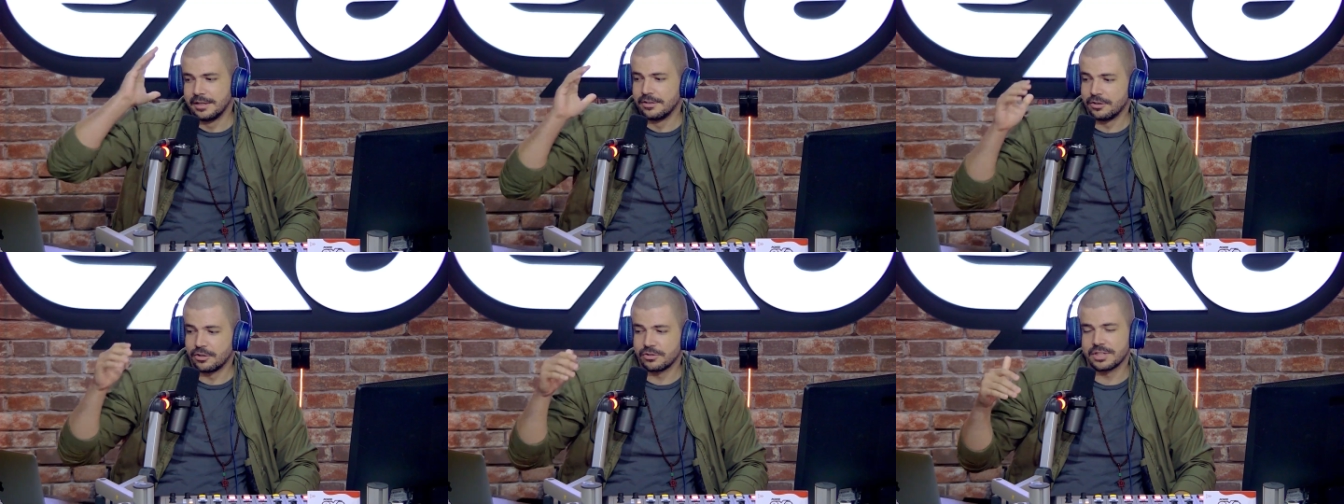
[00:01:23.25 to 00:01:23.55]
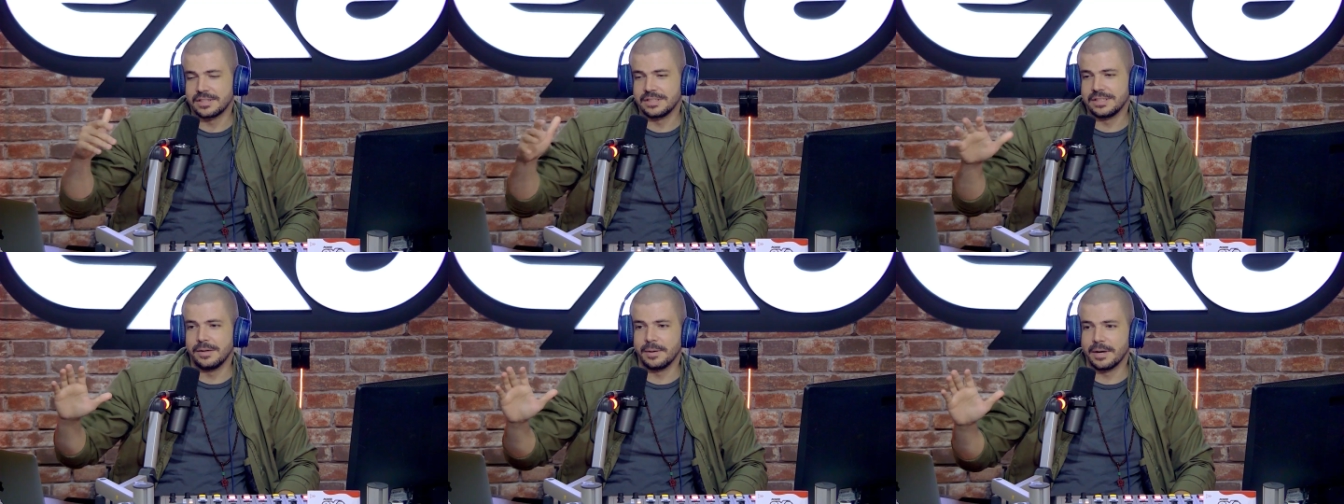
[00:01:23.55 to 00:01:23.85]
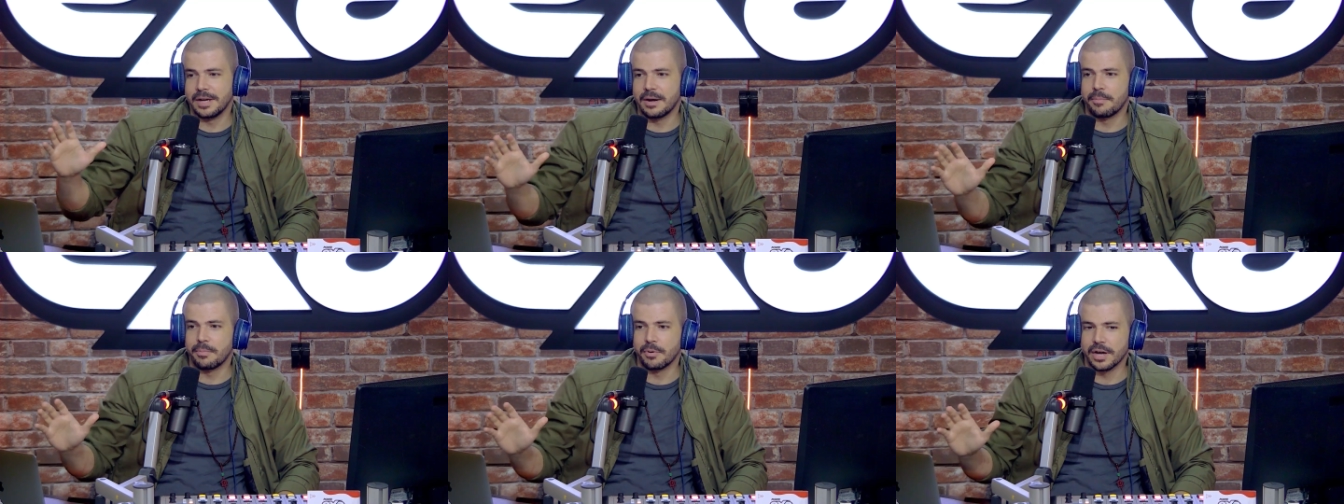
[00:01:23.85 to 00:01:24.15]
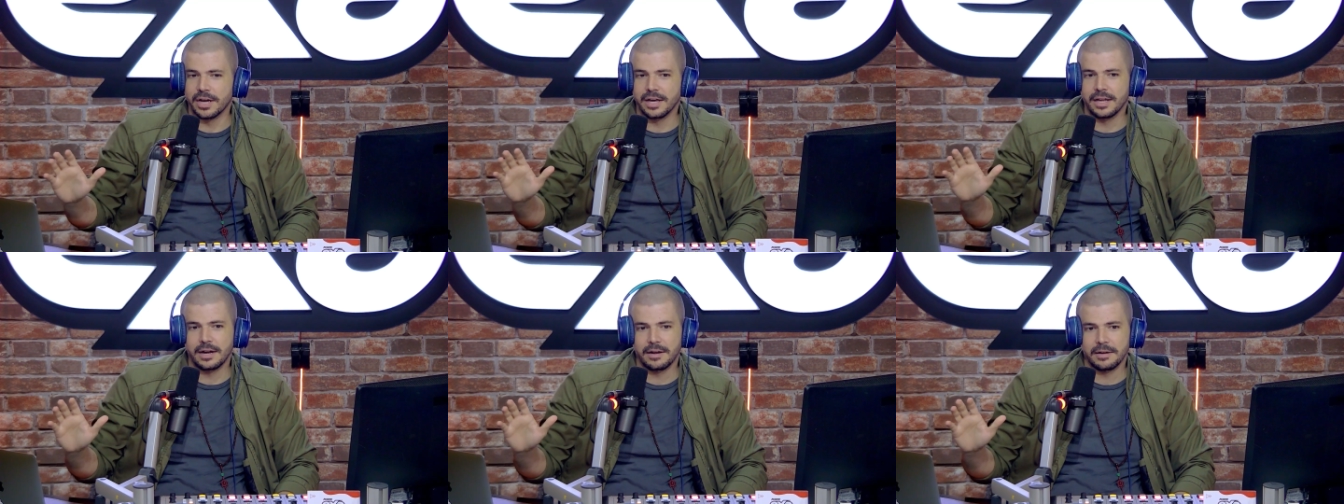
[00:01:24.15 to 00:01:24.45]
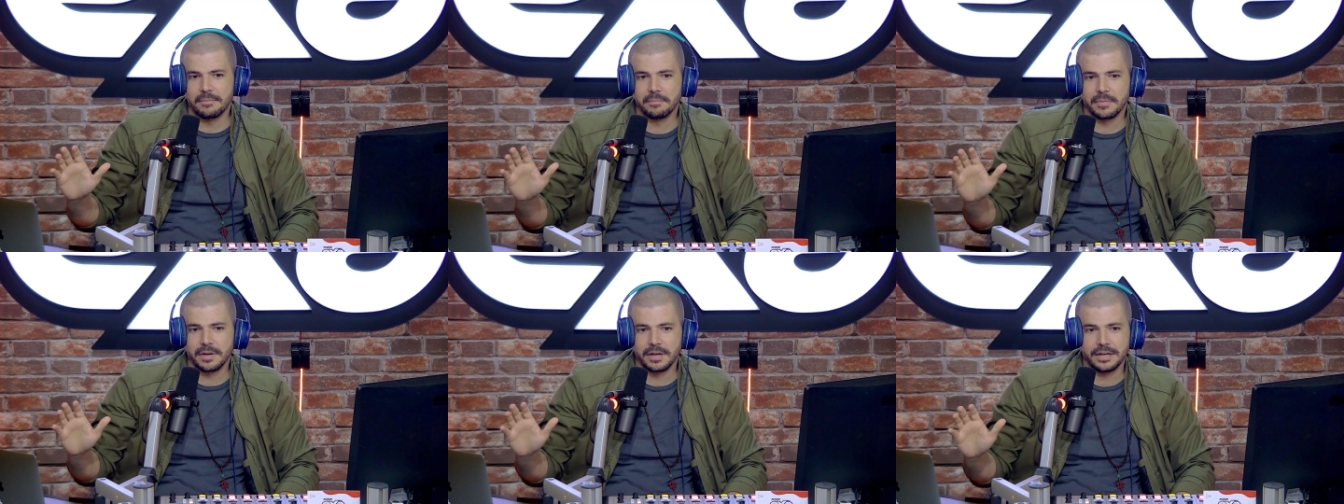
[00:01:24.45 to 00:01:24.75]
No sé si era porque
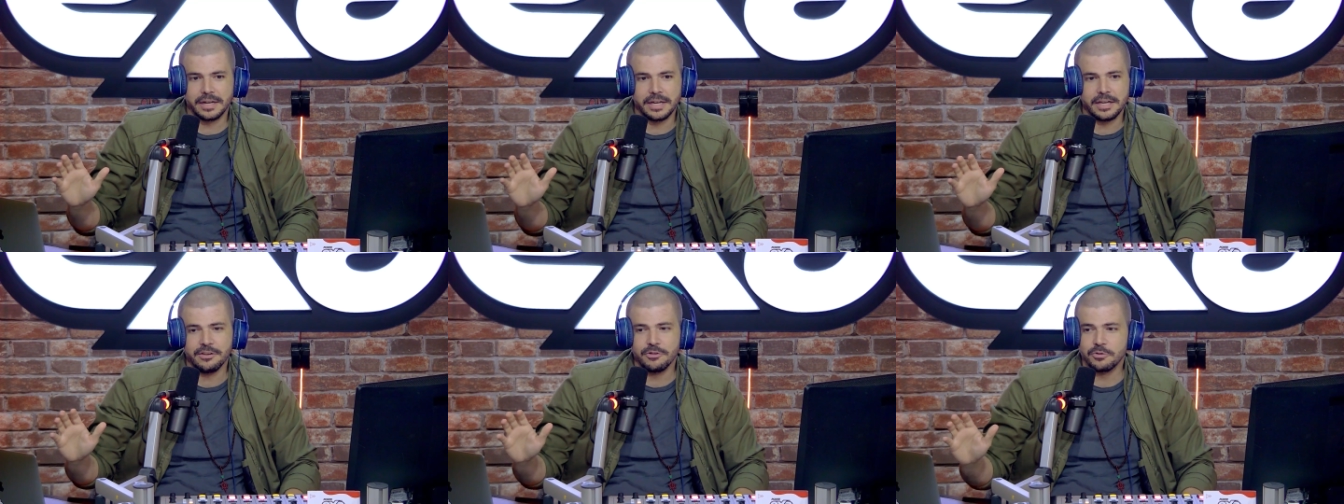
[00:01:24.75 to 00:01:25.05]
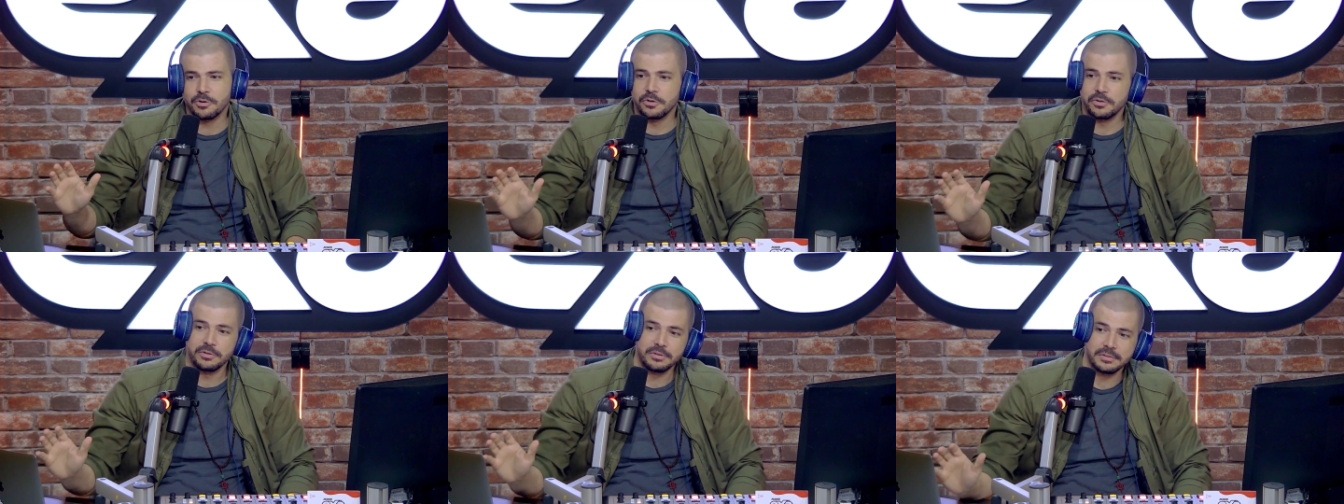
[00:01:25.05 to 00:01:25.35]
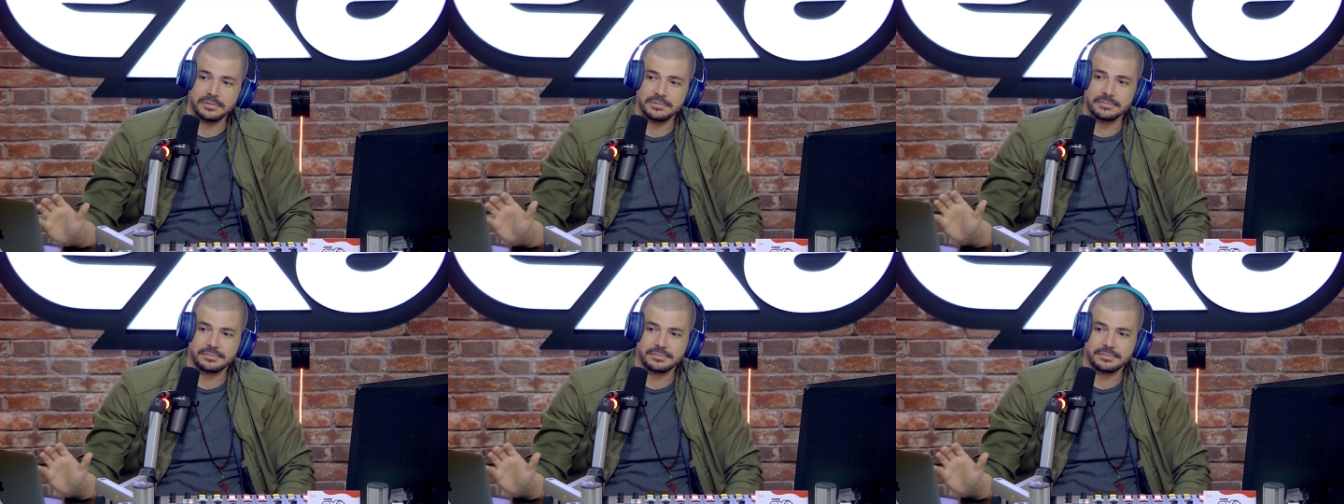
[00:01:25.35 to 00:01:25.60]
eran niños. Y,